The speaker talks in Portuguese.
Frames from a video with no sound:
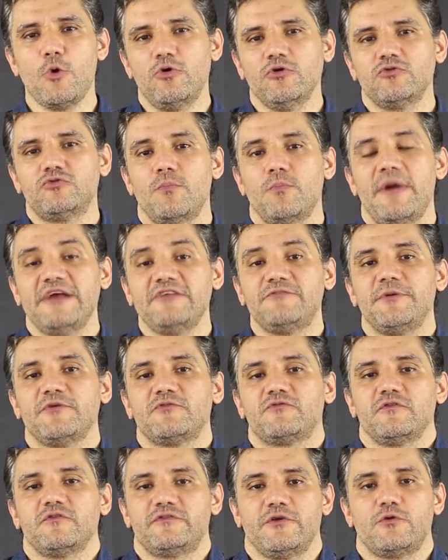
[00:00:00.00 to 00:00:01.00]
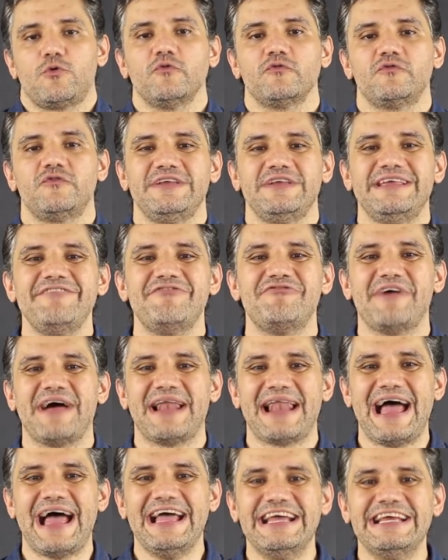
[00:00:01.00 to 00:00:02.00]
quanto mais pessoas você conseguir
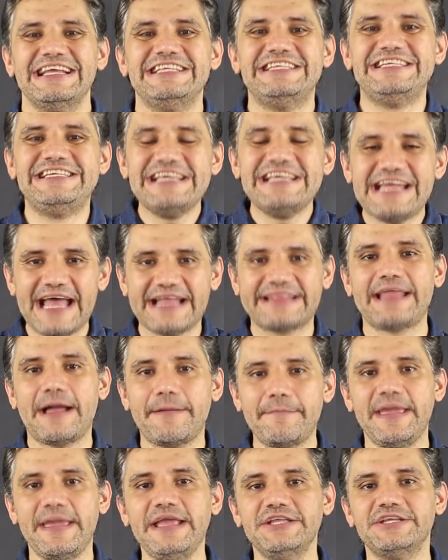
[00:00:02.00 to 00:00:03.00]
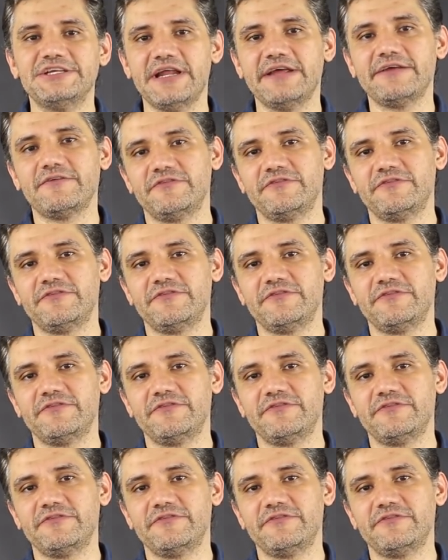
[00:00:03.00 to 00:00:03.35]
falar diretamente, né,